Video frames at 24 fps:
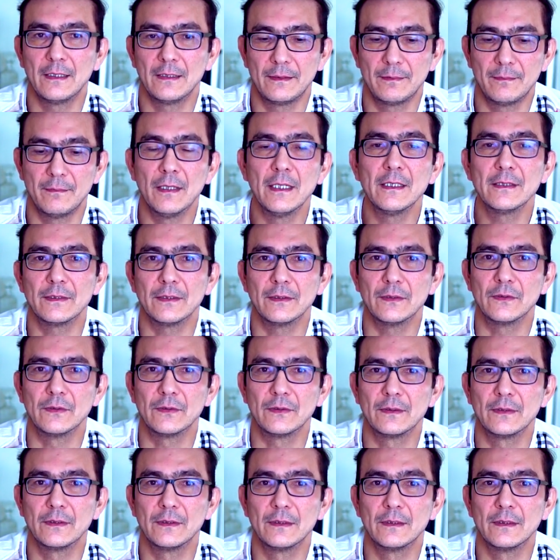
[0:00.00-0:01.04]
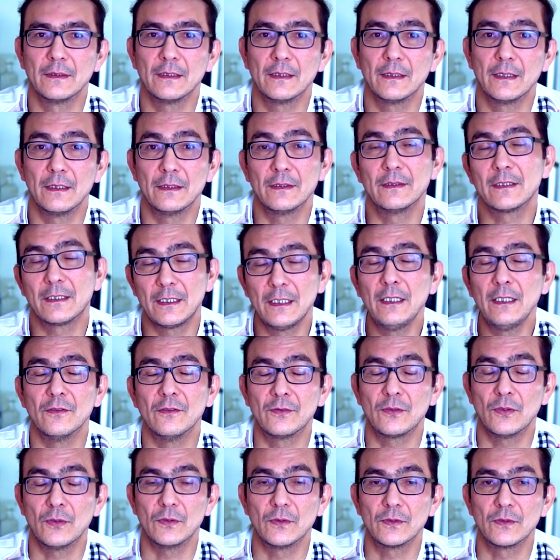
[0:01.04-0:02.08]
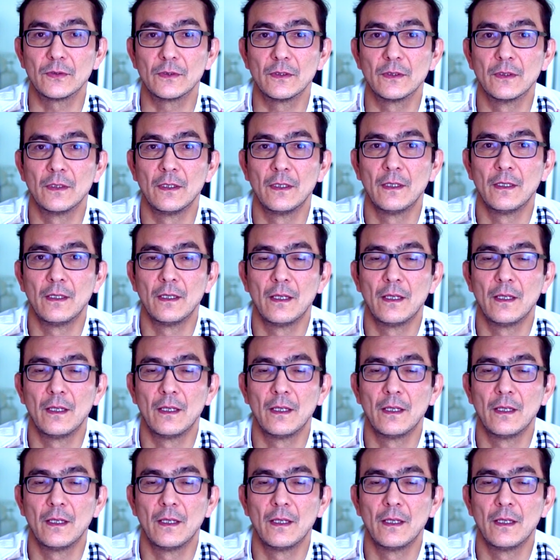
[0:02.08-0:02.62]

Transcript: так сказать, жизненности всего тела.